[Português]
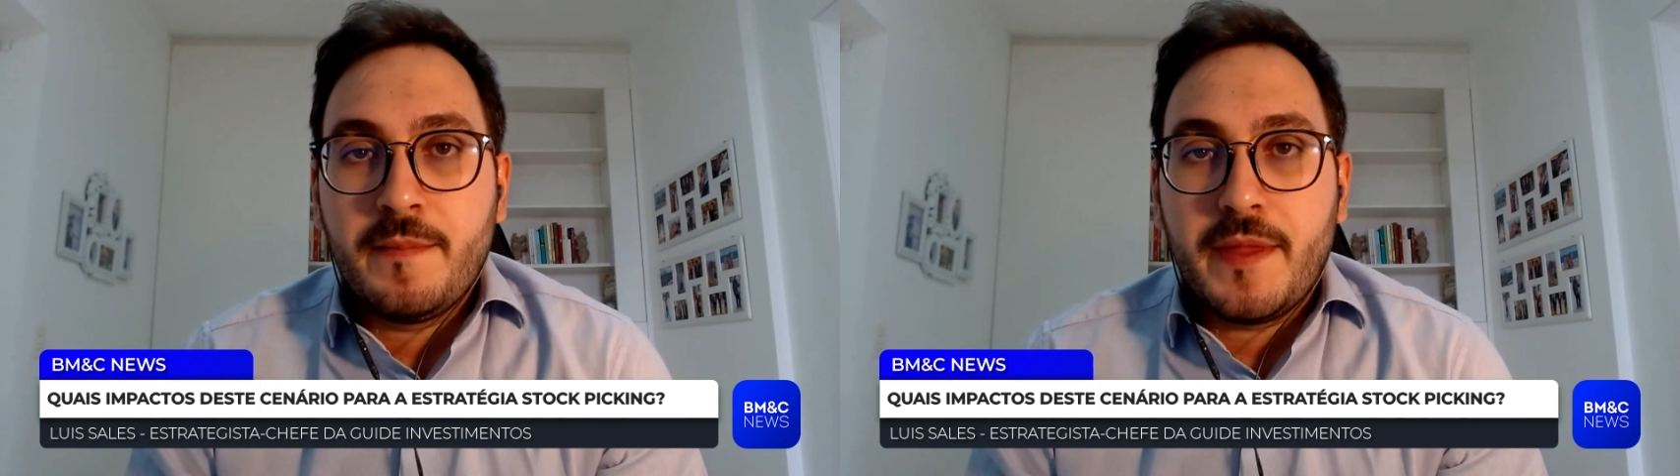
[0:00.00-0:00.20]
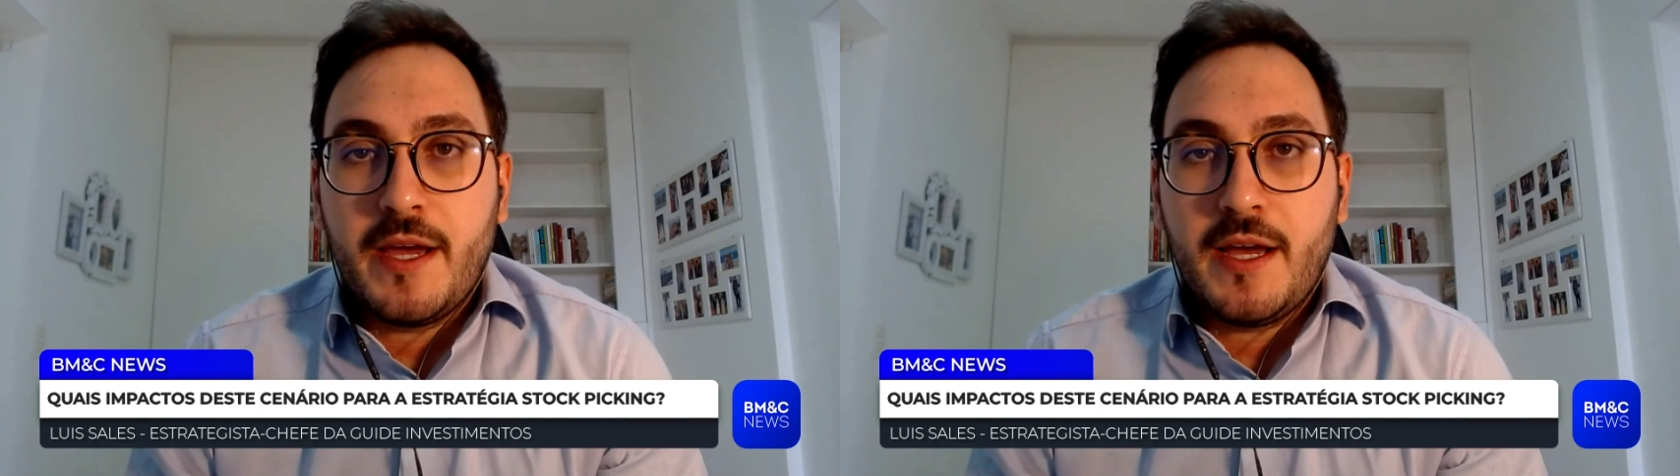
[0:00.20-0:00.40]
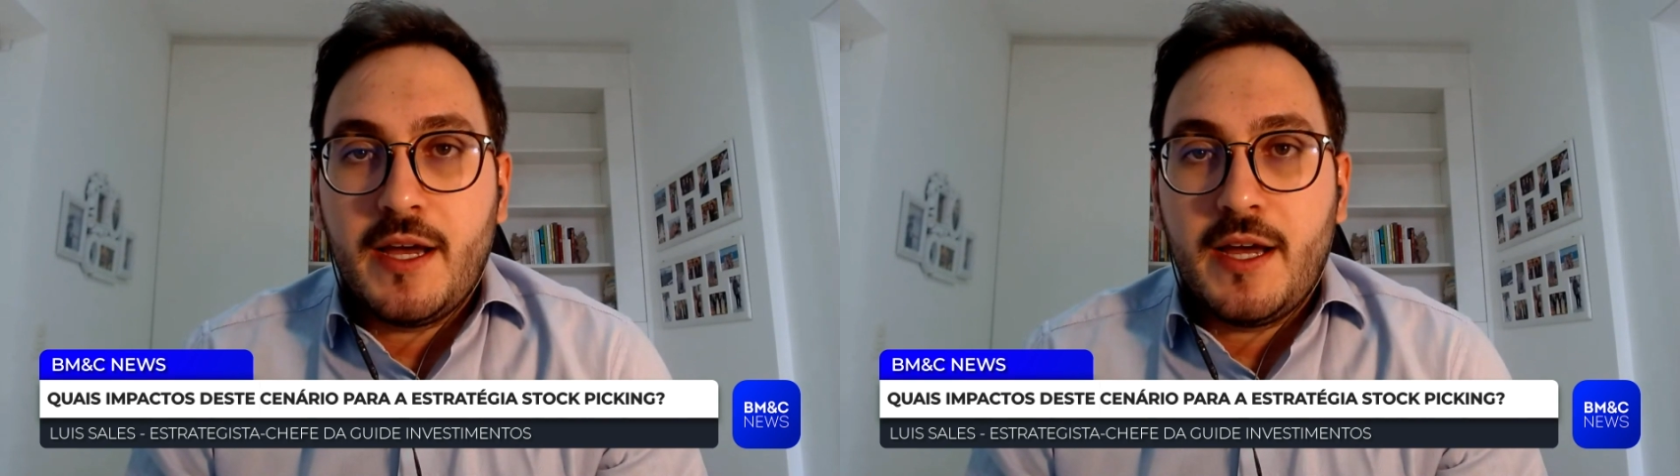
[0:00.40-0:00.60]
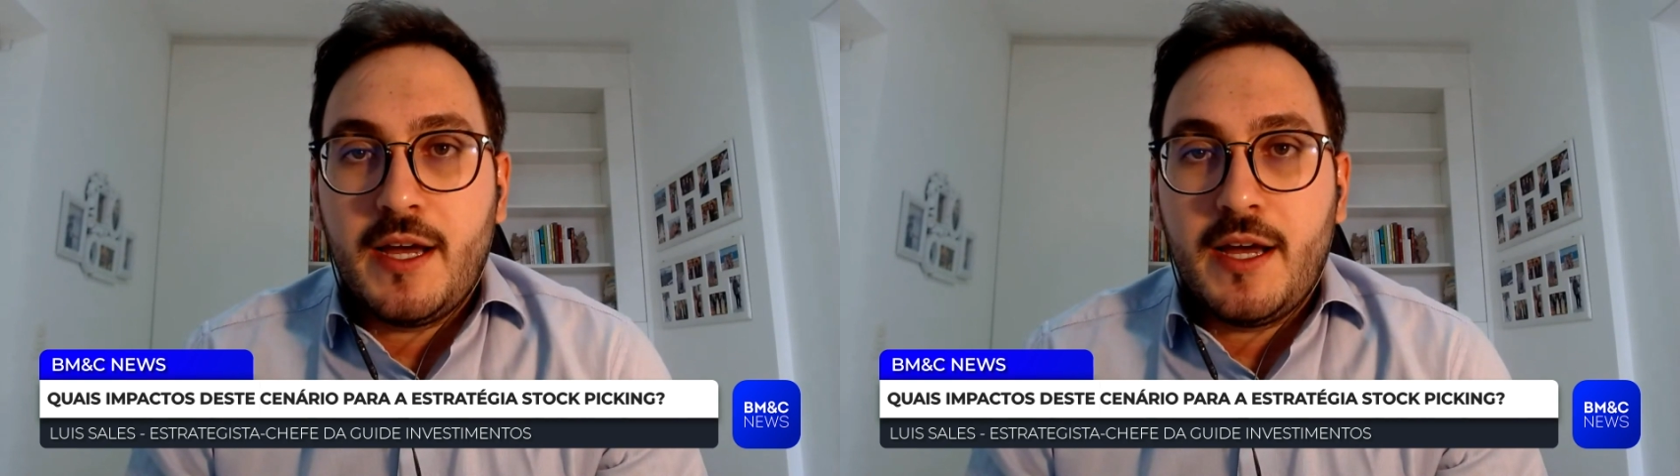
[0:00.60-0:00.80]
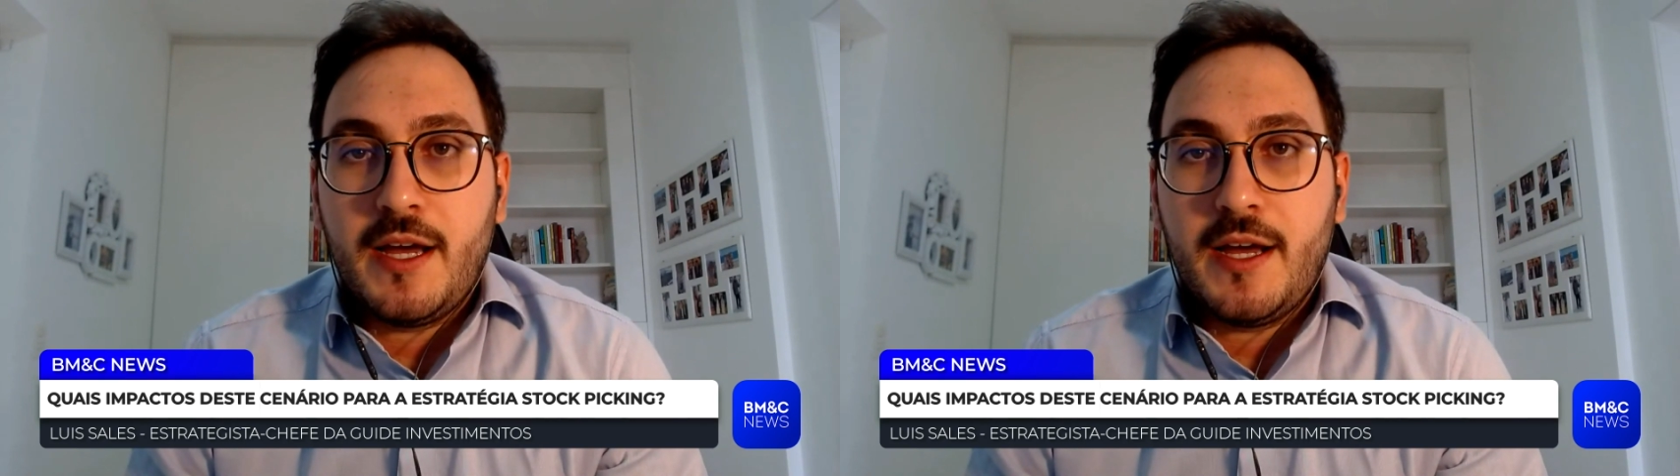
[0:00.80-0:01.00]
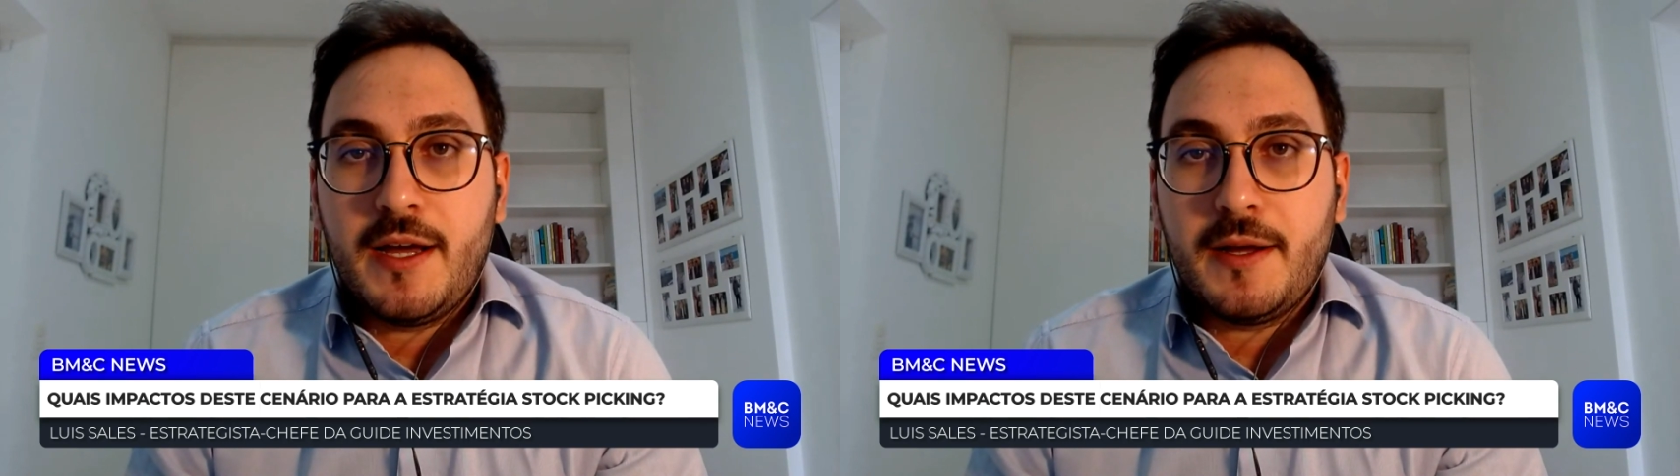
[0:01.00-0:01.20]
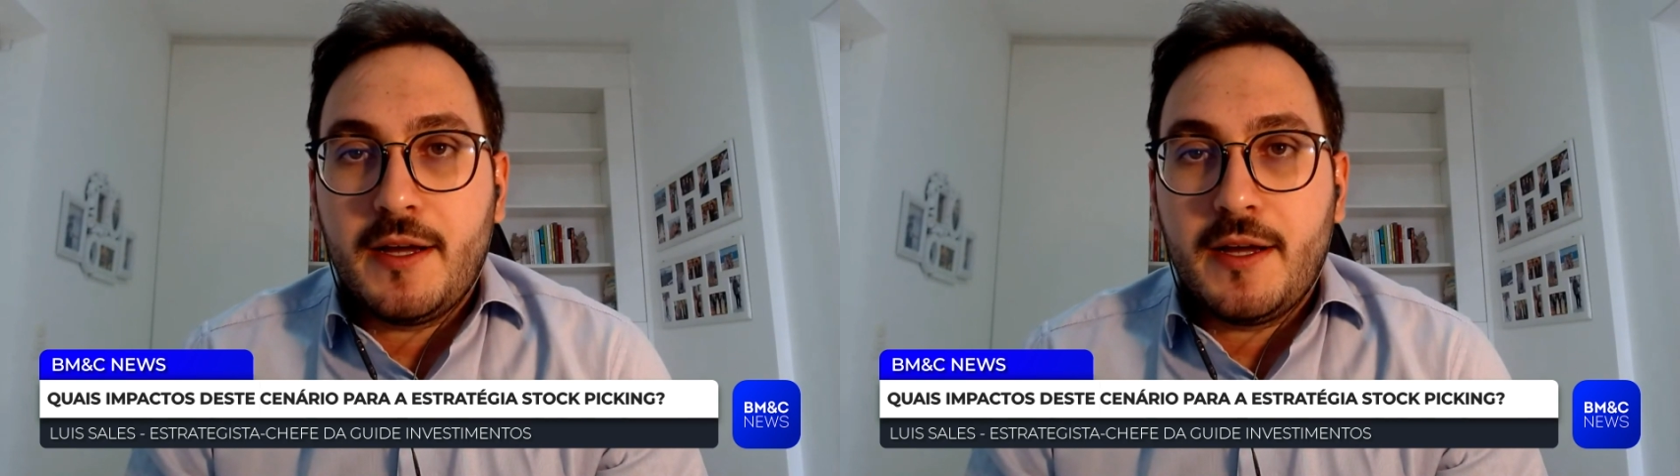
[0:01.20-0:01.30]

ah,